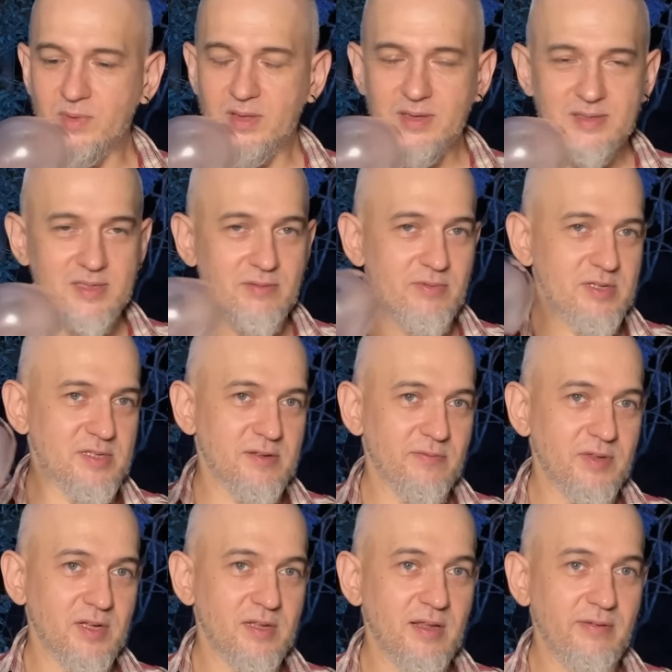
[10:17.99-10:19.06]
Если вас это
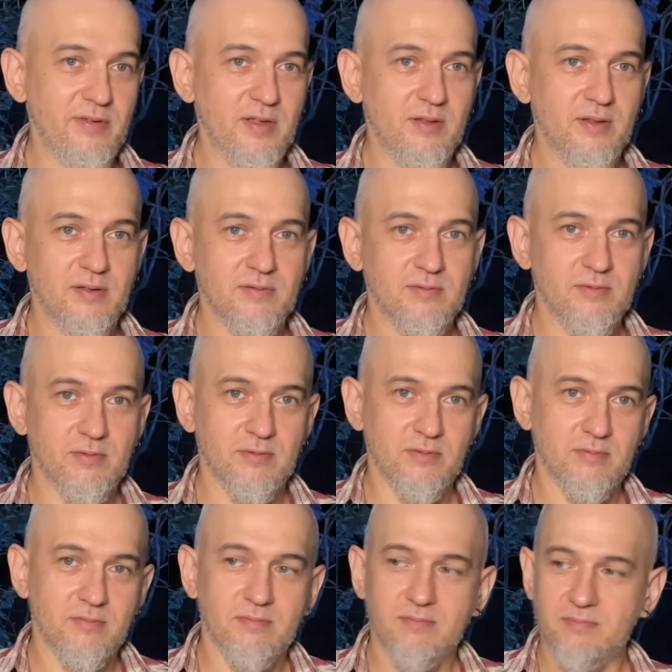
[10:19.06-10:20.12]
вдохновило,
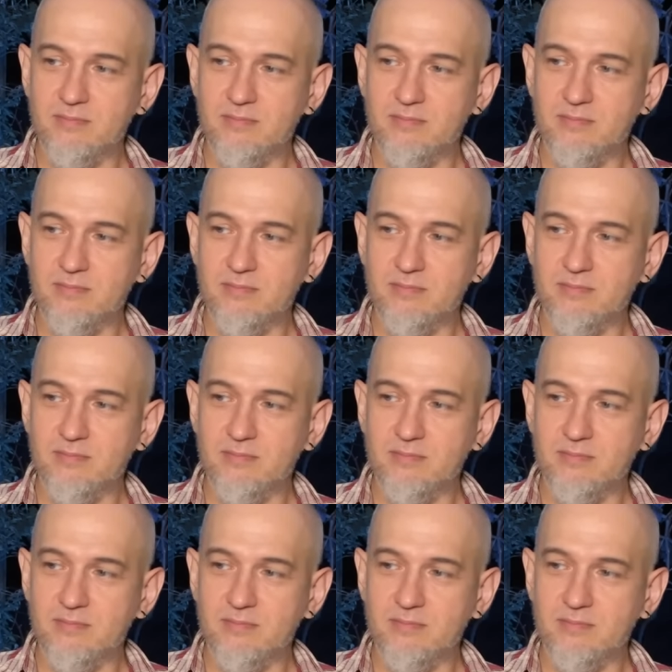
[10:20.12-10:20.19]
то